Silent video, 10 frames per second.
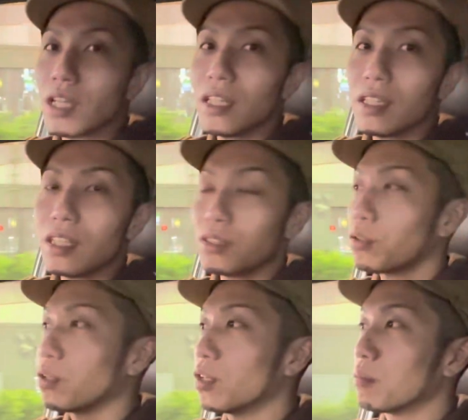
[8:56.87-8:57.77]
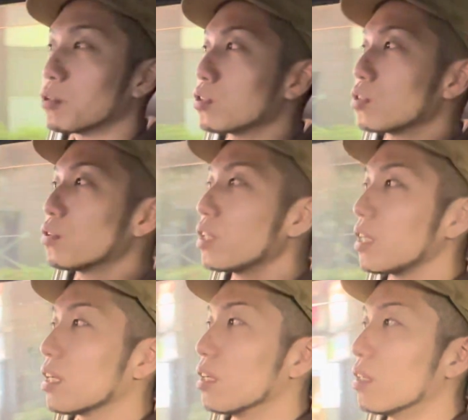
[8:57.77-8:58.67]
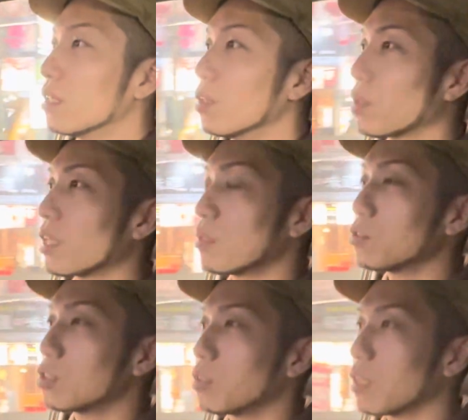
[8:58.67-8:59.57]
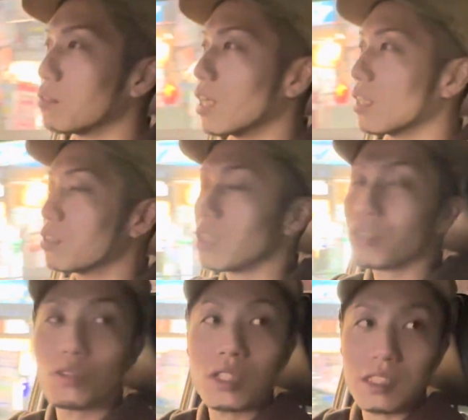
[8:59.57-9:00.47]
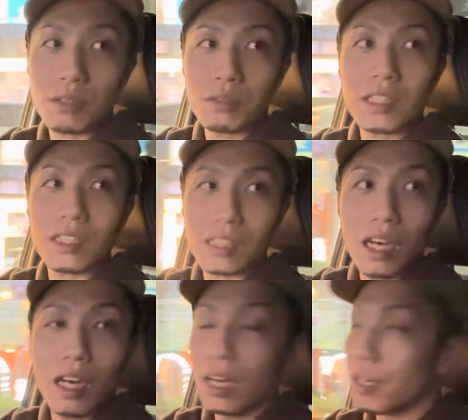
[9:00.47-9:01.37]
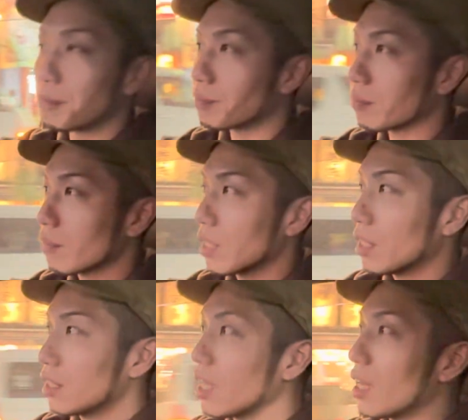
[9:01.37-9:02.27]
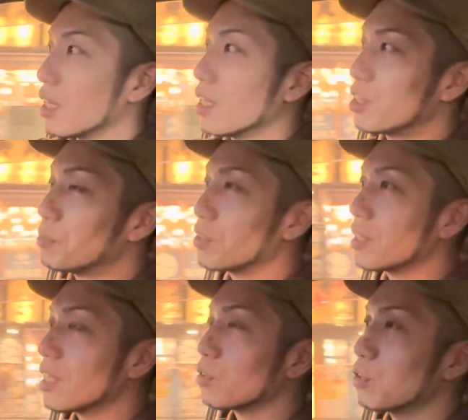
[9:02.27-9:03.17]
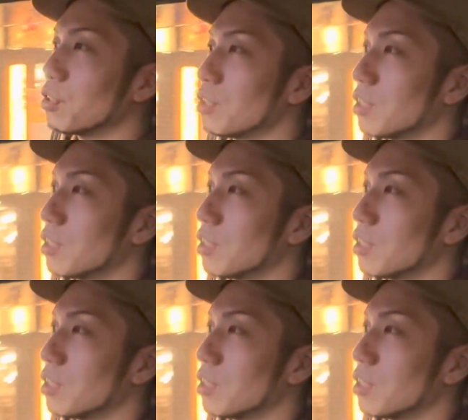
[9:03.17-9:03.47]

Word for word: だんだんその、ものすごいお金持ちとか売り上げてる社長がさ、増えてさ。で、自分がその、